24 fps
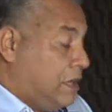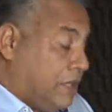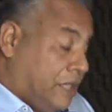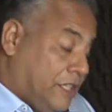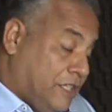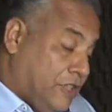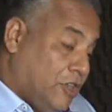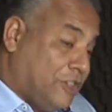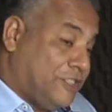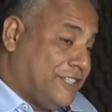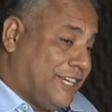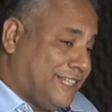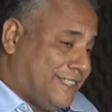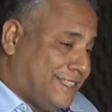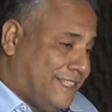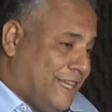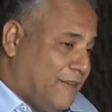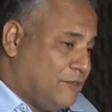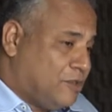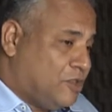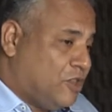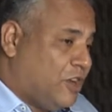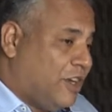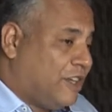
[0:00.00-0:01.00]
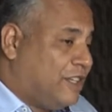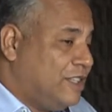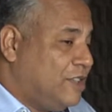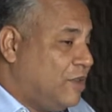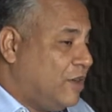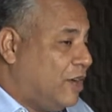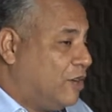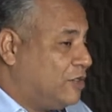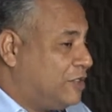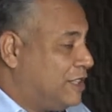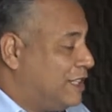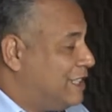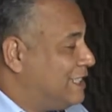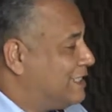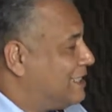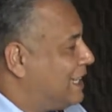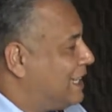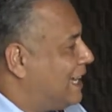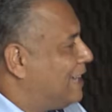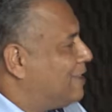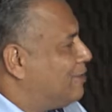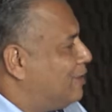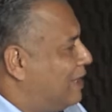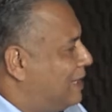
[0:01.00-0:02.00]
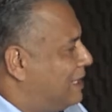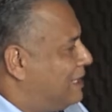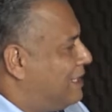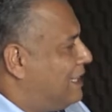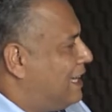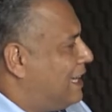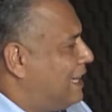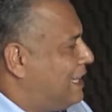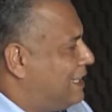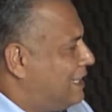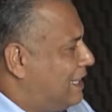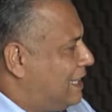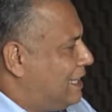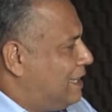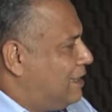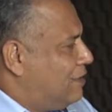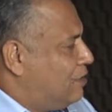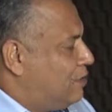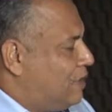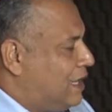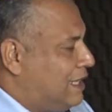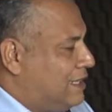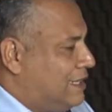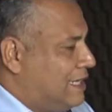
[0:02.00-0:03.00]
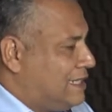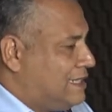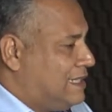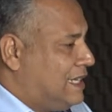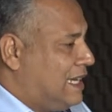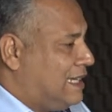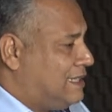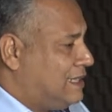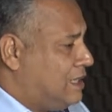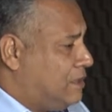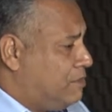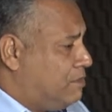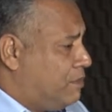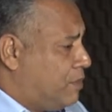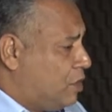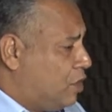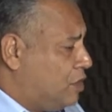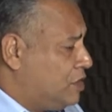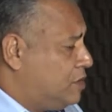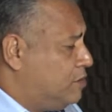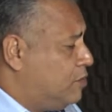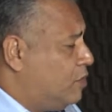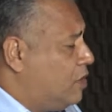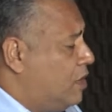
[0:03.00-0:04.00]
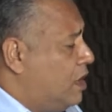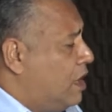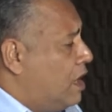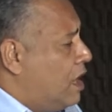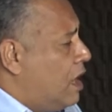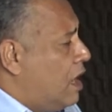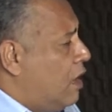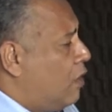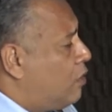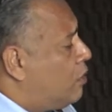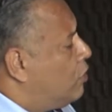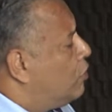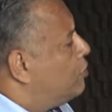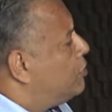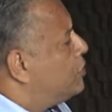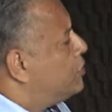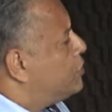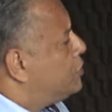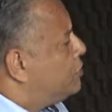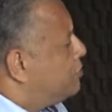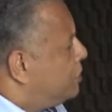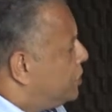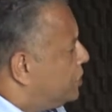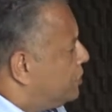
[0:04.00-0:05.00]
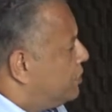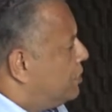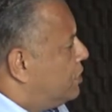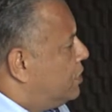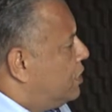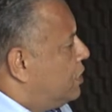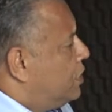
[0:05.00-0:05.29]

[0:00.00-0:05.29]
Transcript: que nós já temos, só que não é utilizado ali na, na, no lado da SEASA, ali próximo ao Clube dos Mil.